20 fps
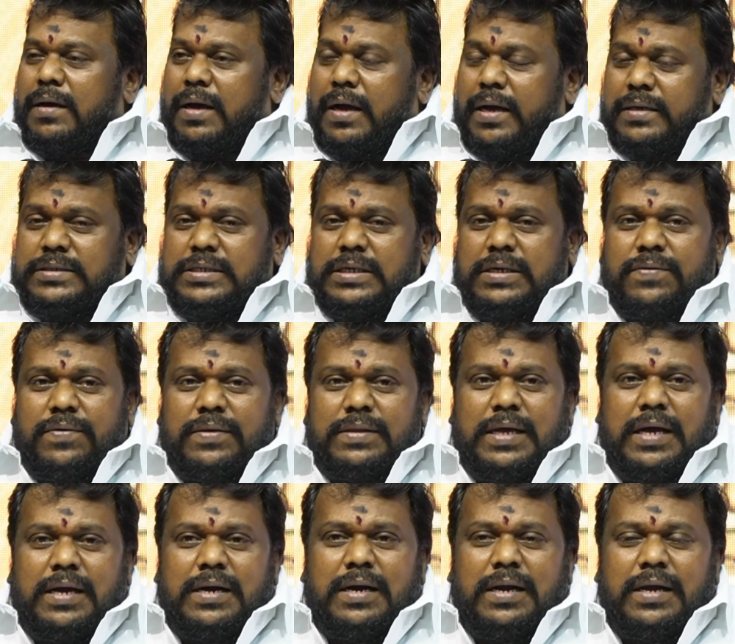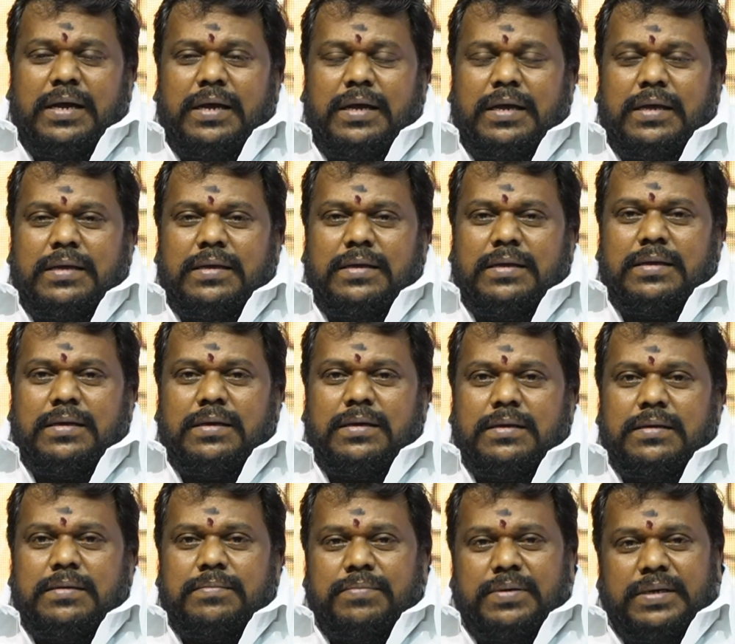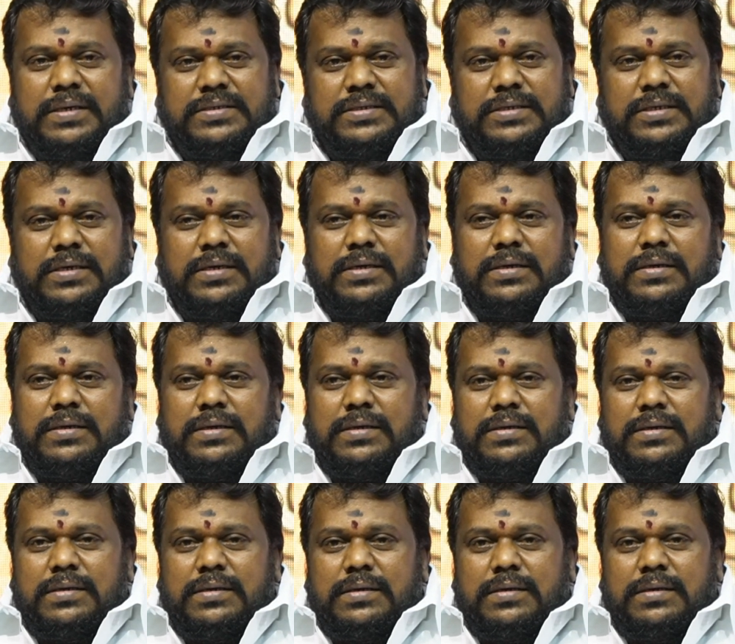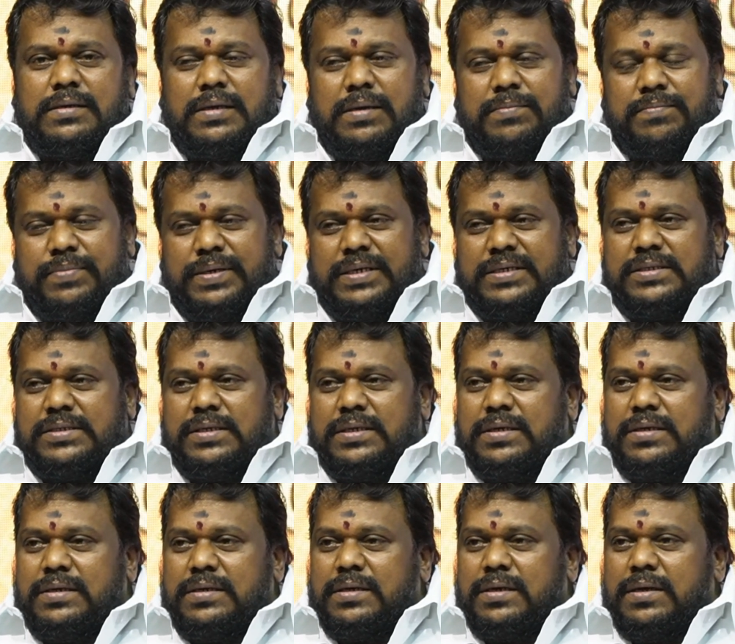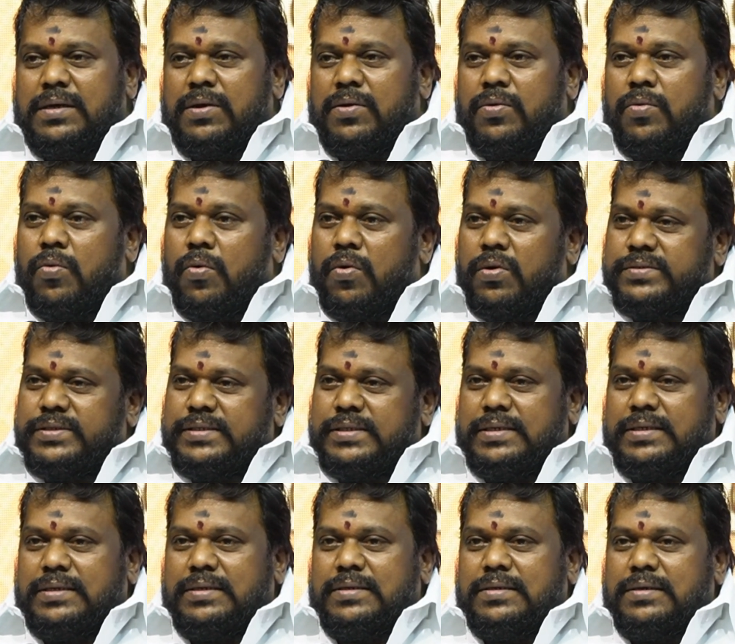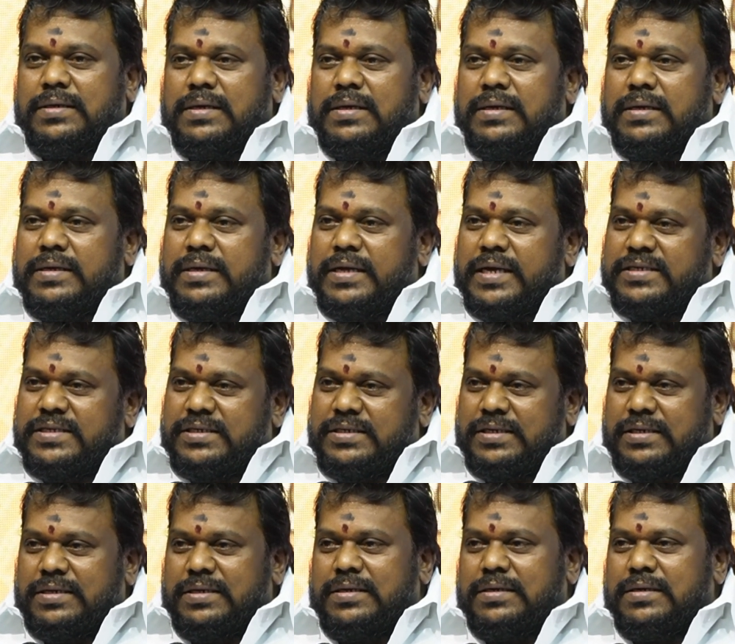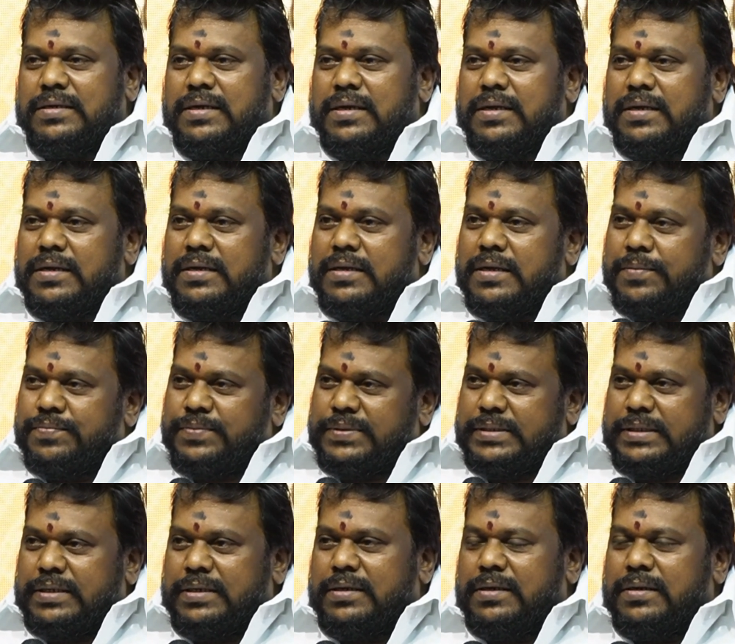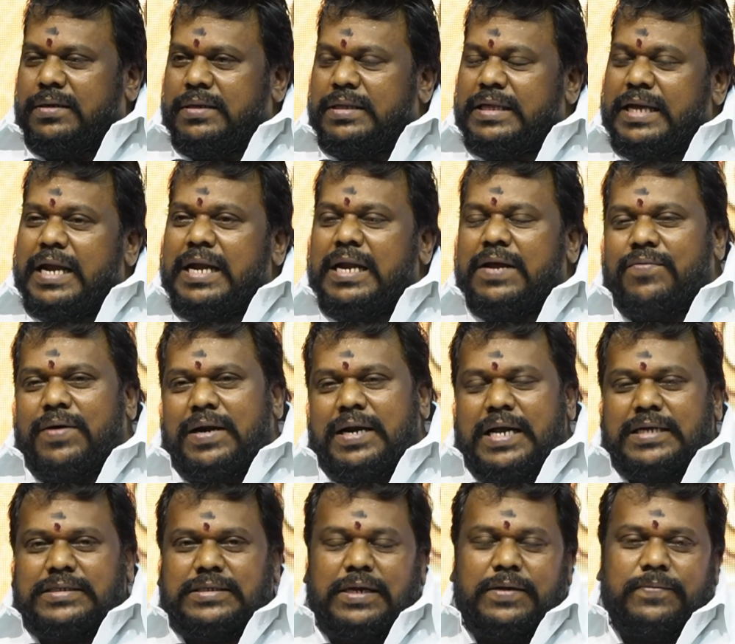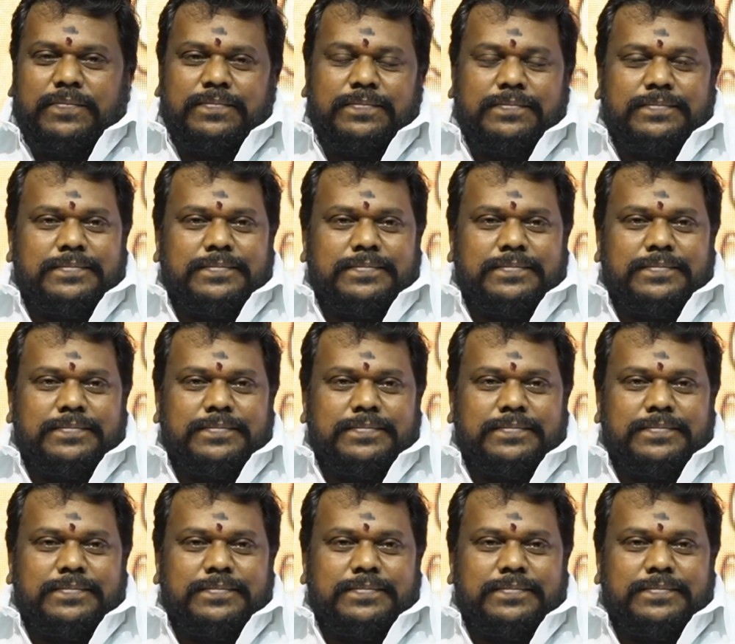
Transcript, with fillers: ஆட்சிக்கு வந்தார்களே பிசி எம்பிசி ஓசி எஸ்டி எஃப்சி இது என்ன வர்ணாசலம்